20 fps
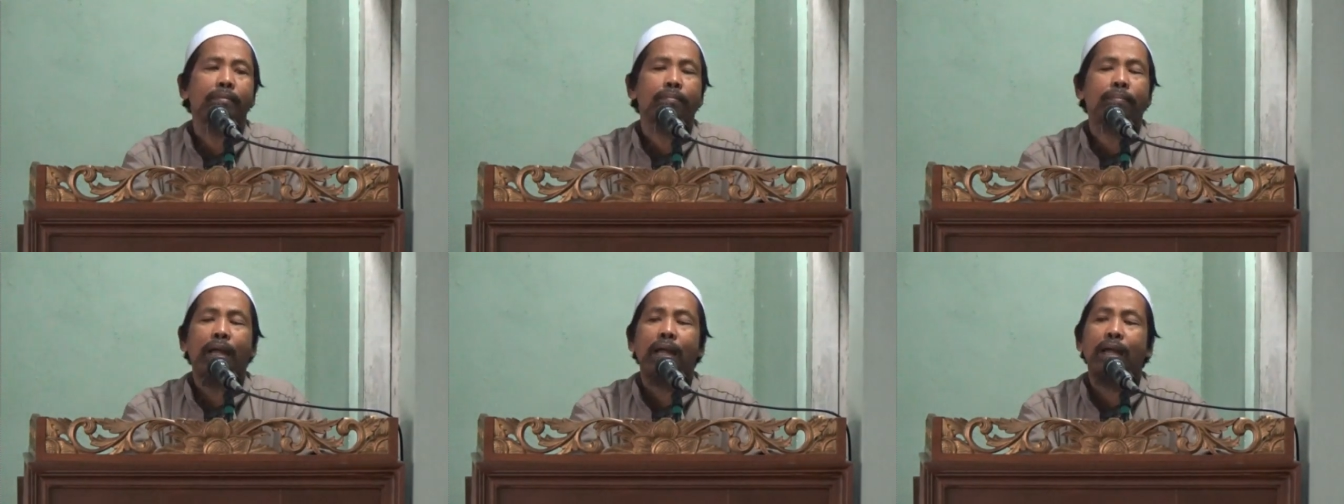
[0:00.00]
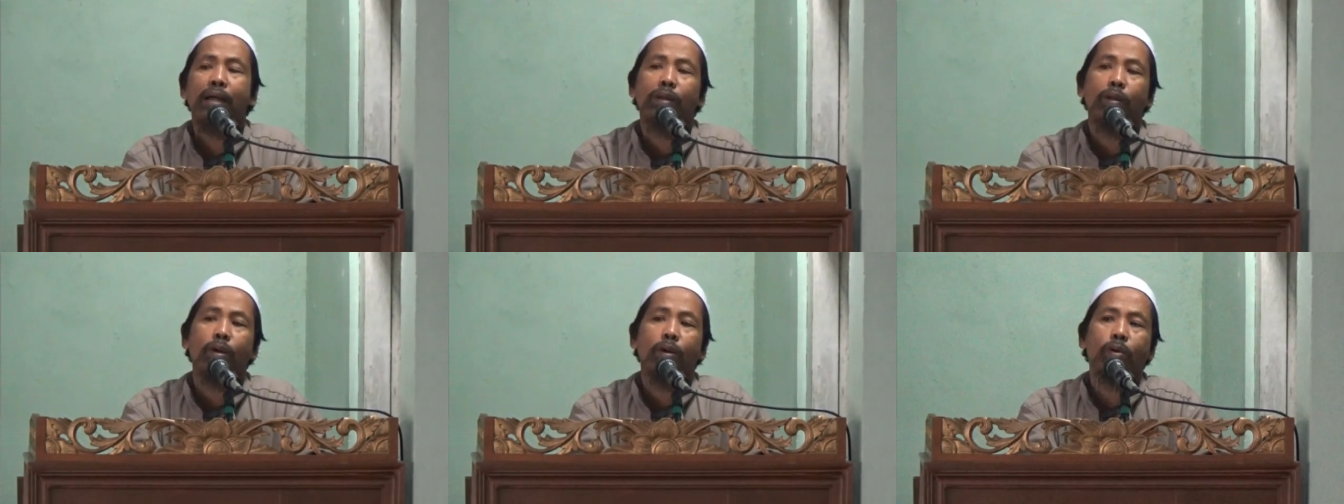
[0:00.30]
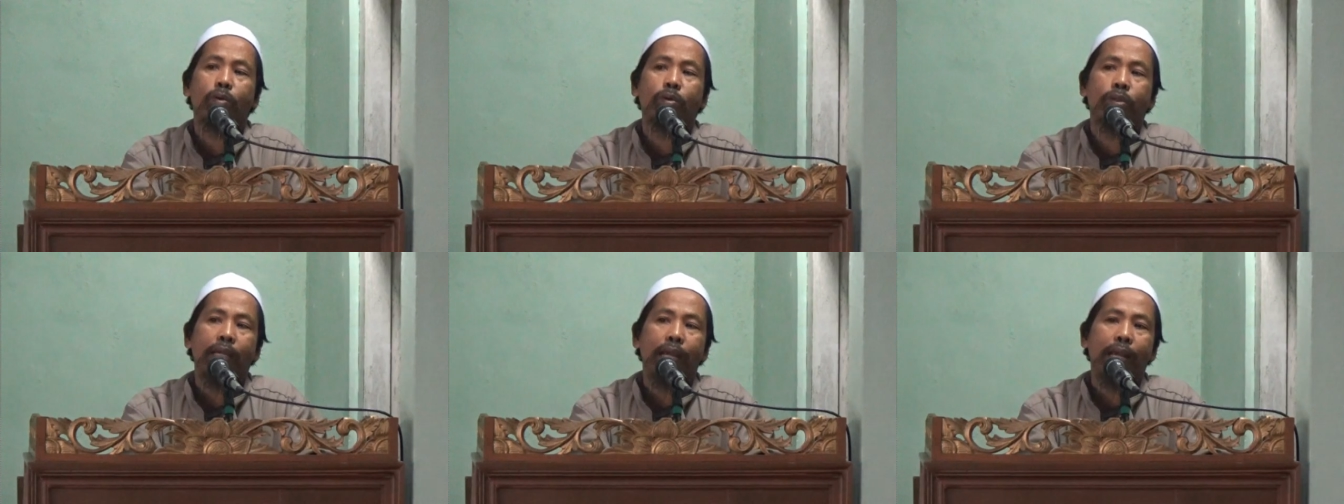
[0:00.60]

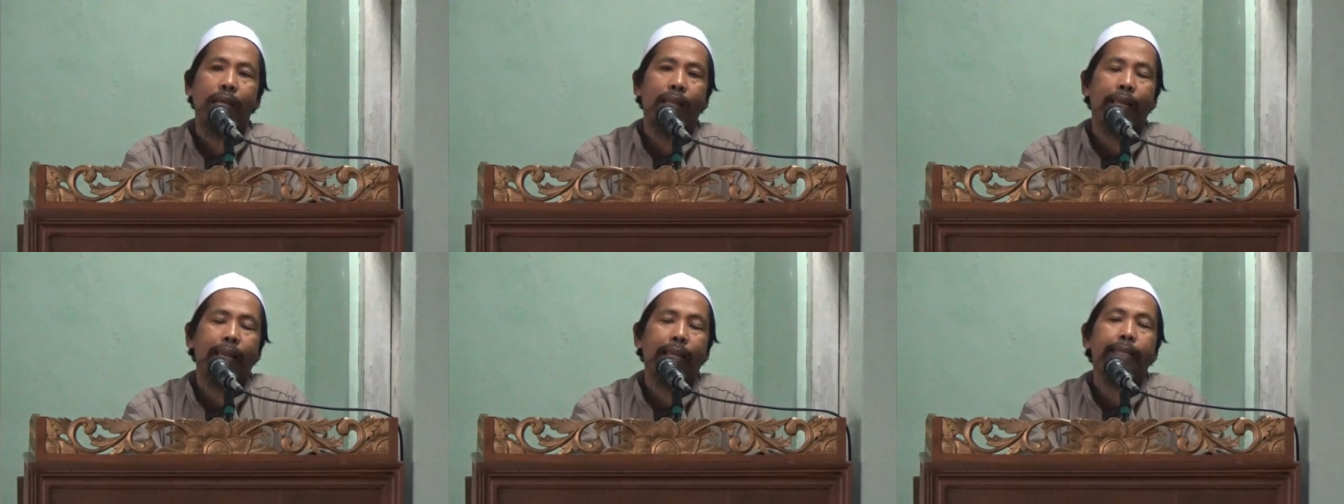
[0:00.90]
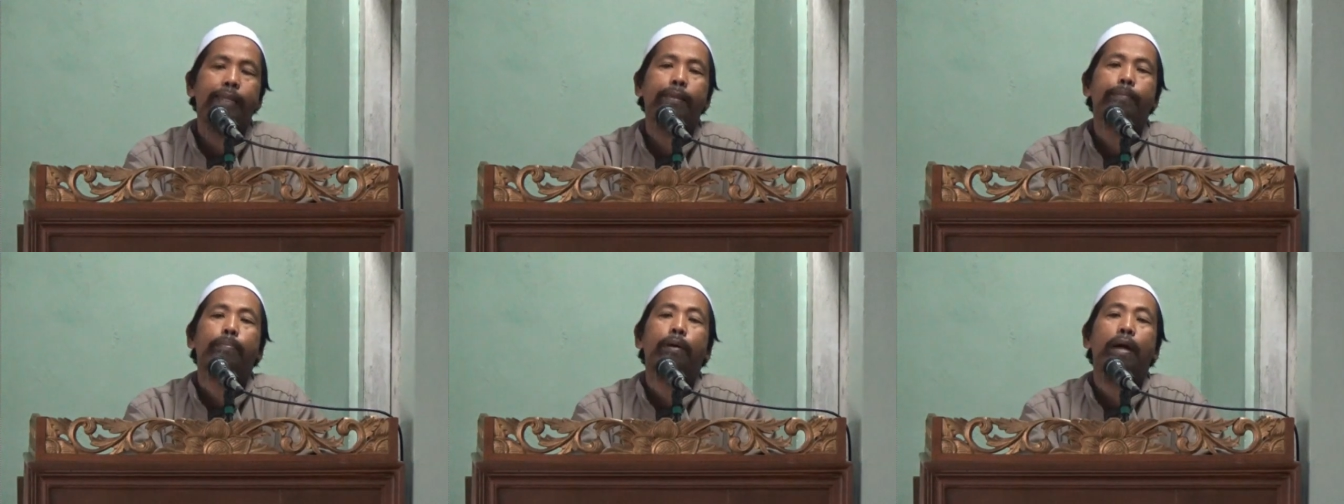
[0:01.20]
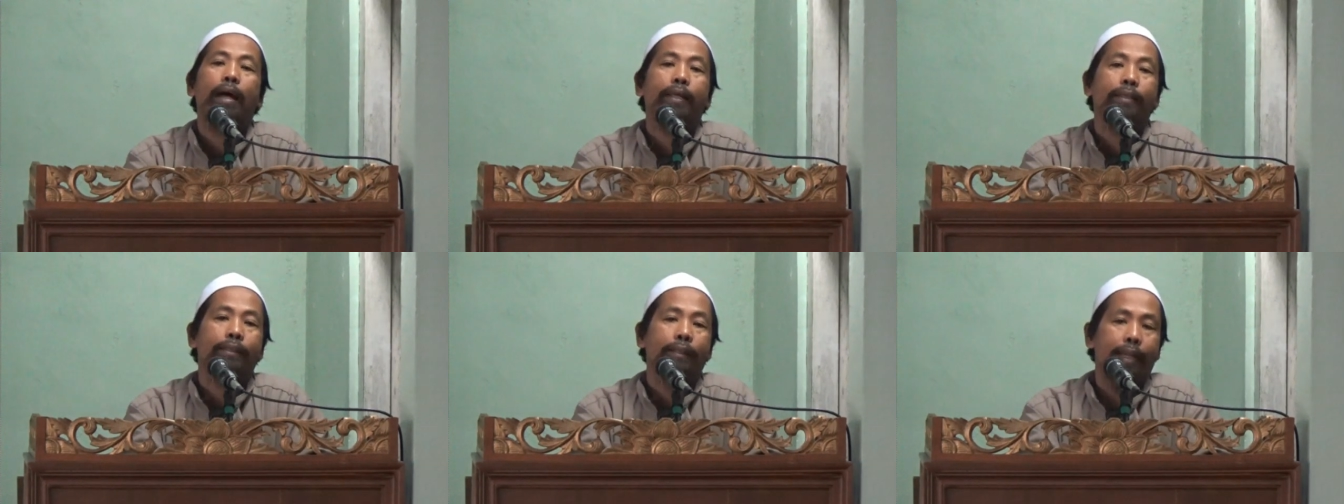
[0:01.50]
makhlukku yang lain
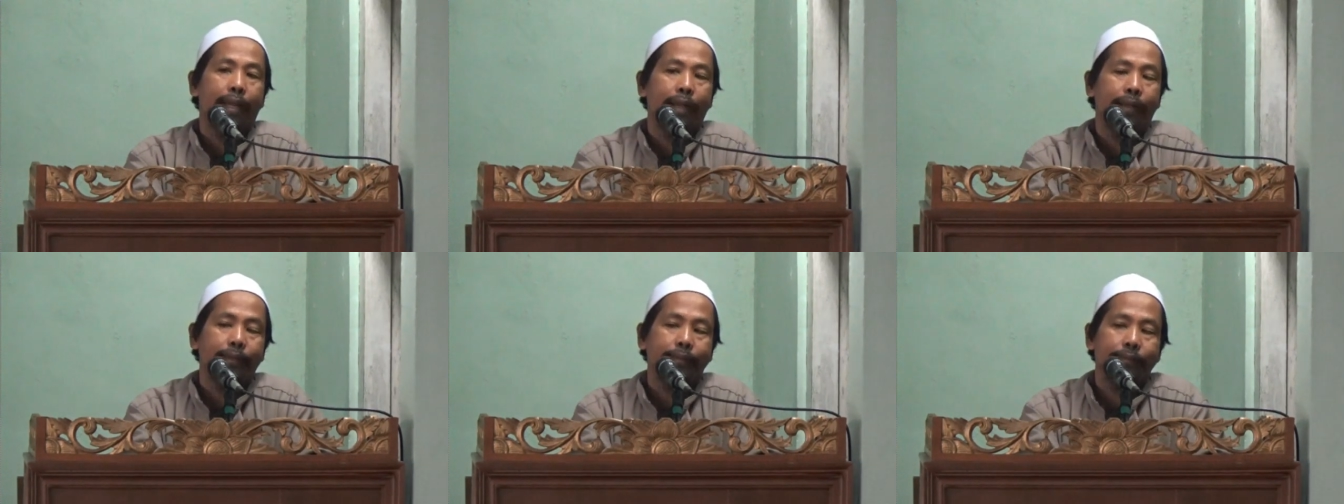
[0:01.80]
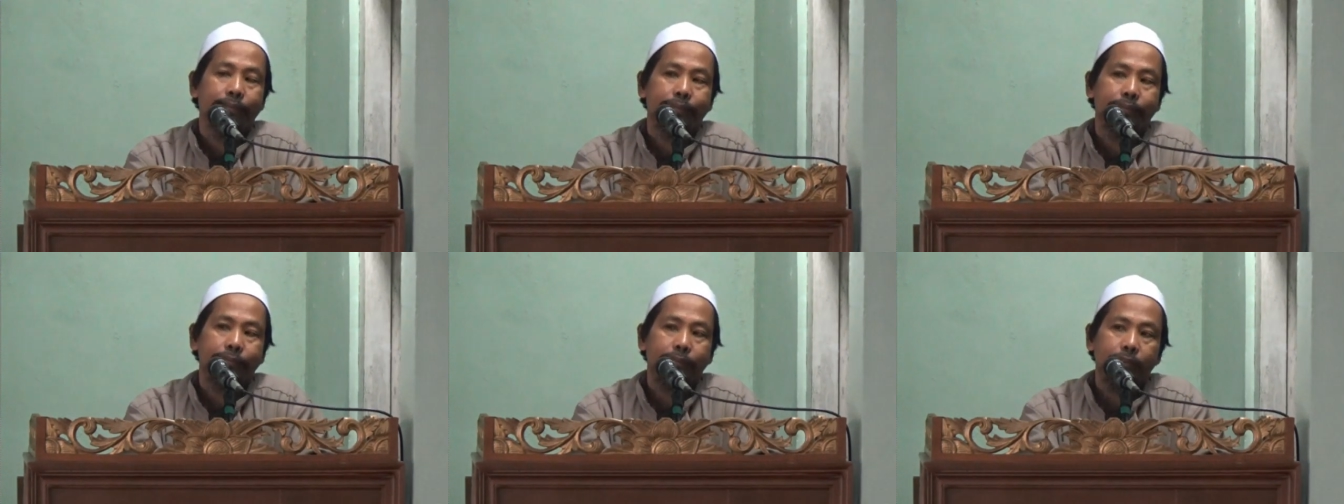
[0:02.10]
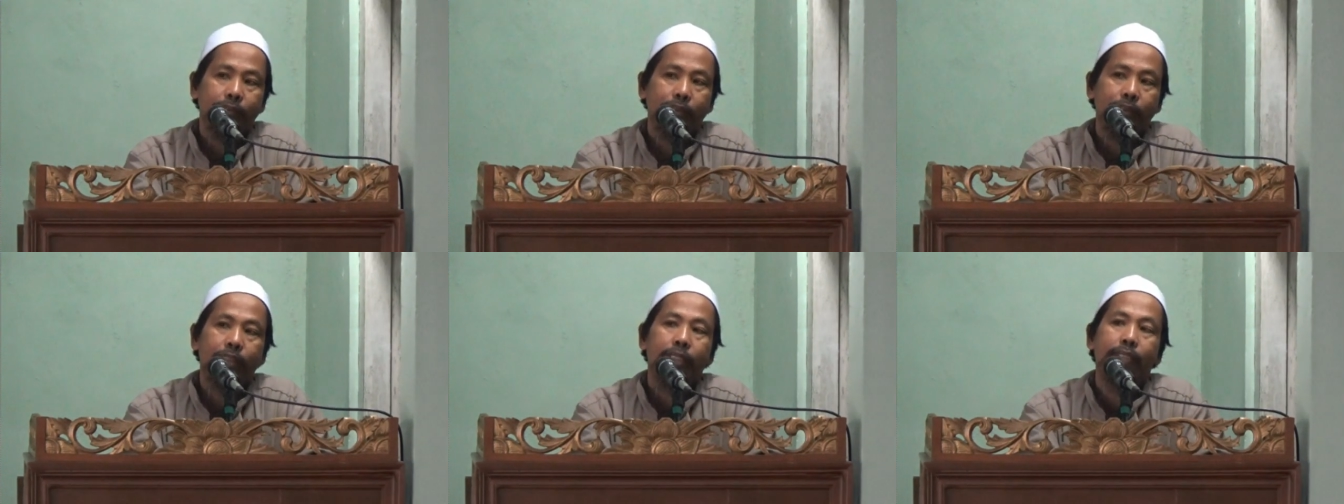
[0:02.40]
banyak.
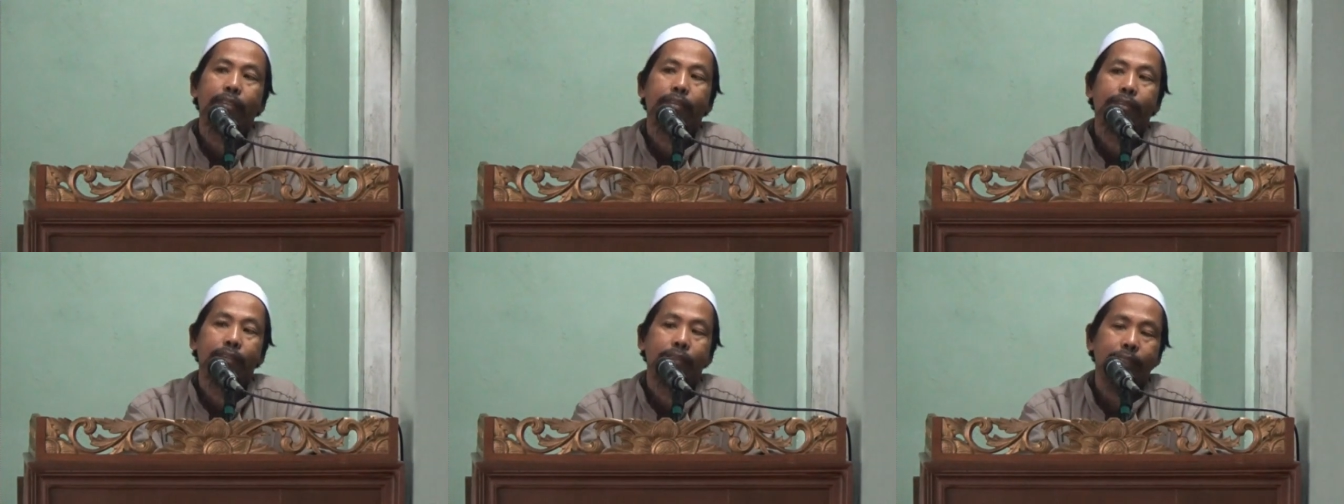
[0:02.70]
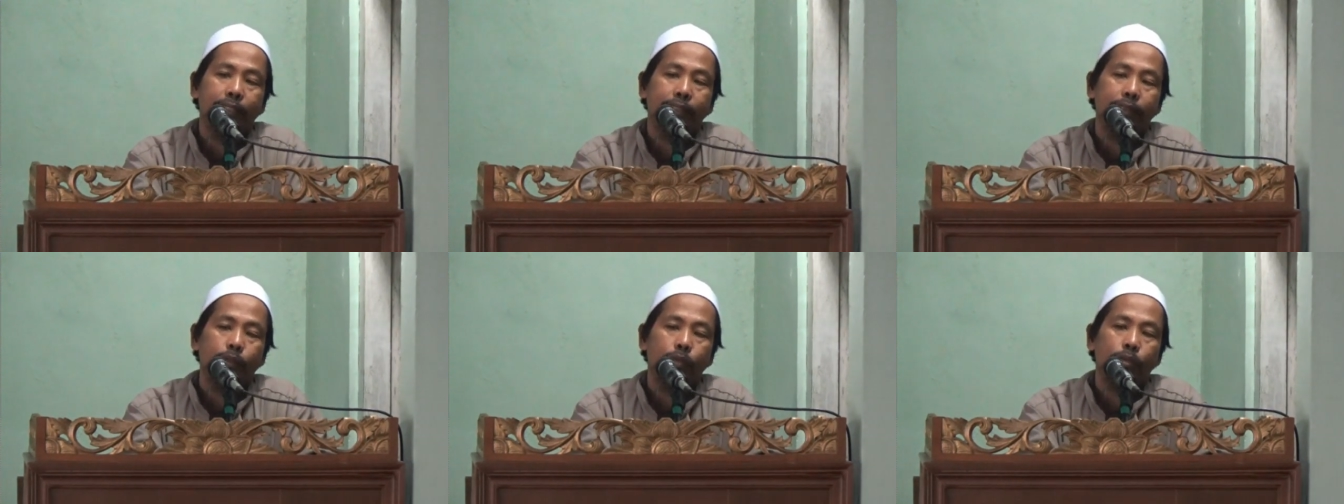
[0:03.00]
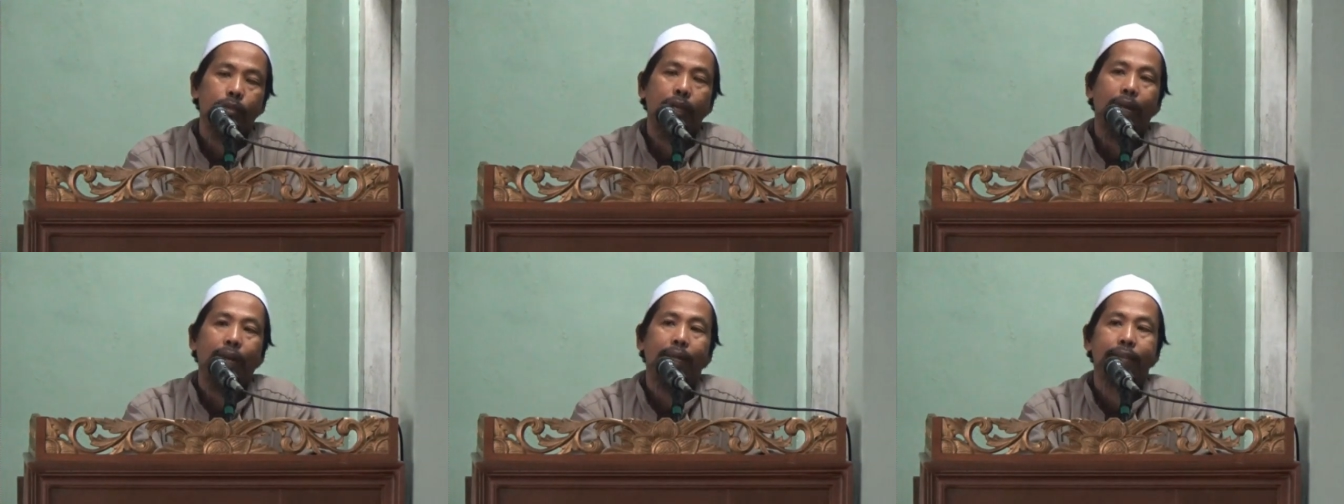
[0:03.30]
Jin-jin
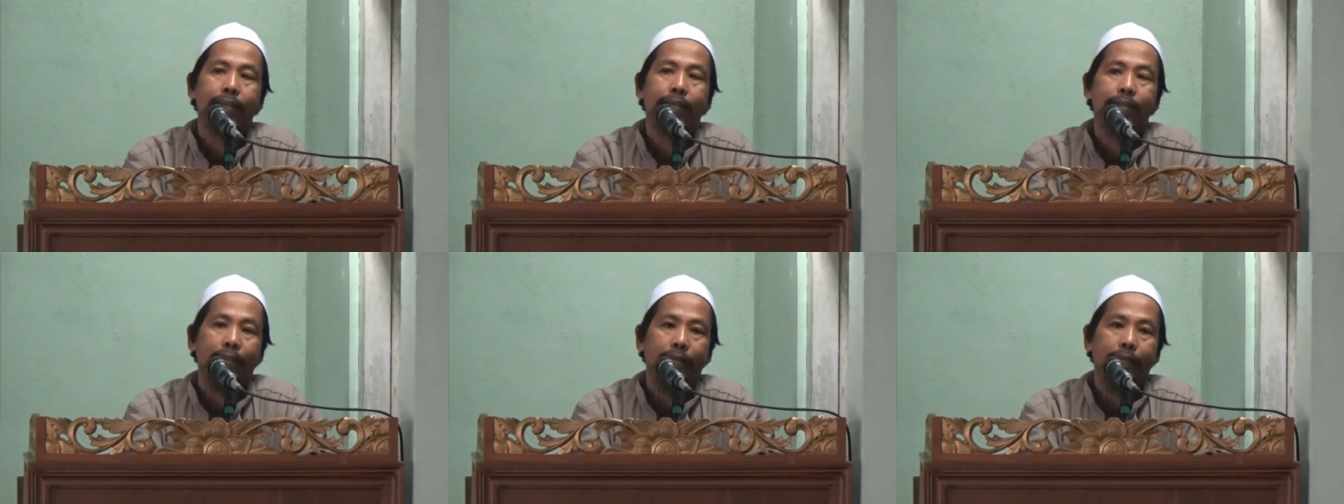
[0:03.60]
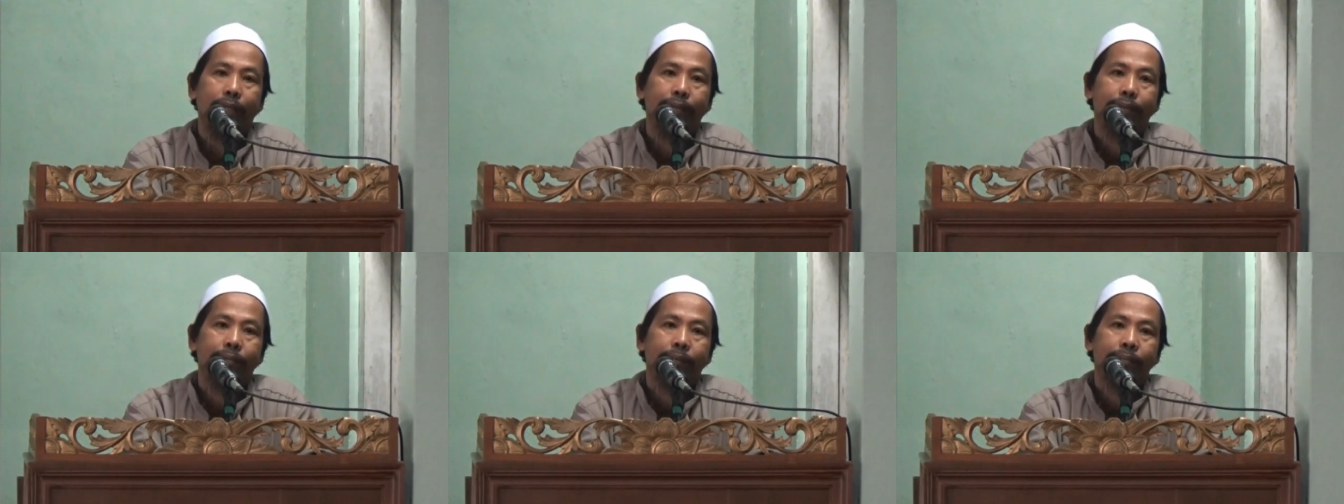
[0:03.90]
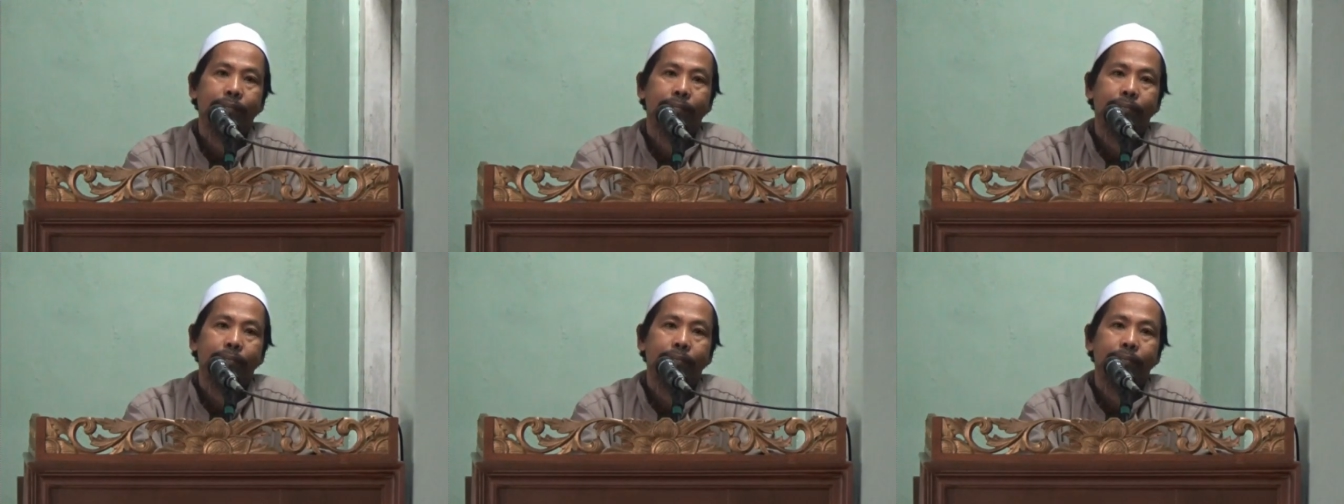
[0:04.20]
juga ada.